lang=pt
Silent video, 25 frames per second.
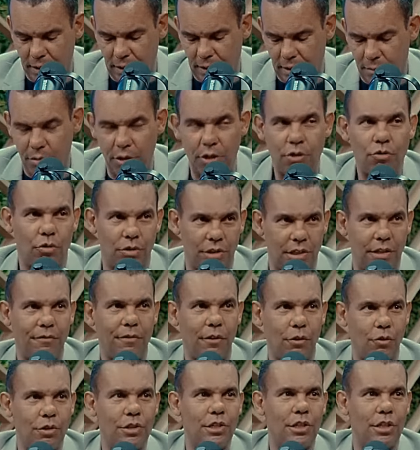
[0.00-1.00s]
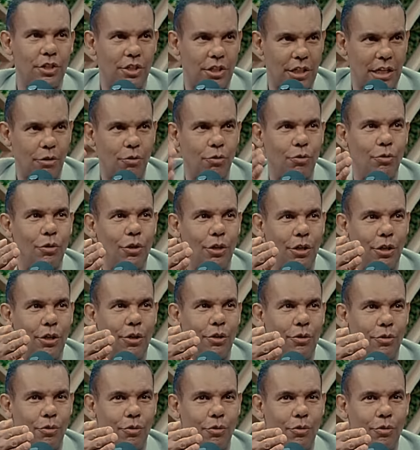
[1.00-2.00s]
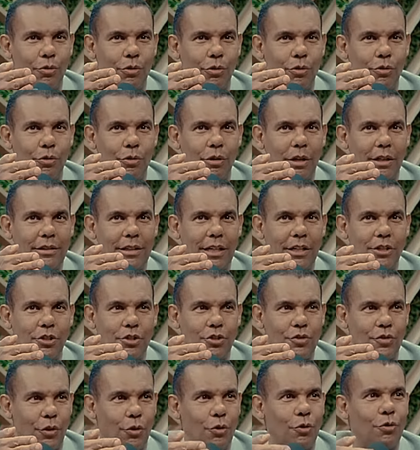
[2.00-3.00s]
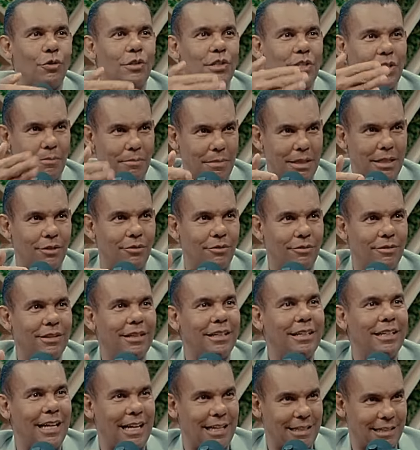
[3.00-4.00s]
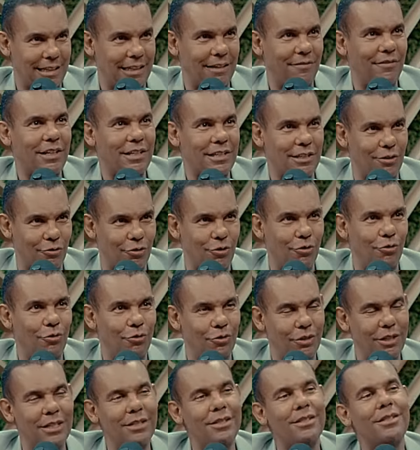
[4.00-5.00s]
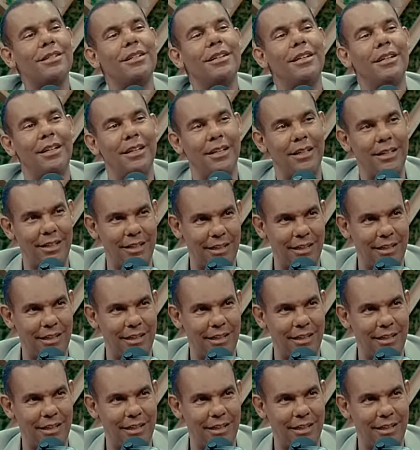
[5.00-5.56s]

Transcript: Por isso, quando você falou o seguinte, ah, o, o, o até Jesus falou com Simão, uhum. essa é uhum. na versão de Lucas e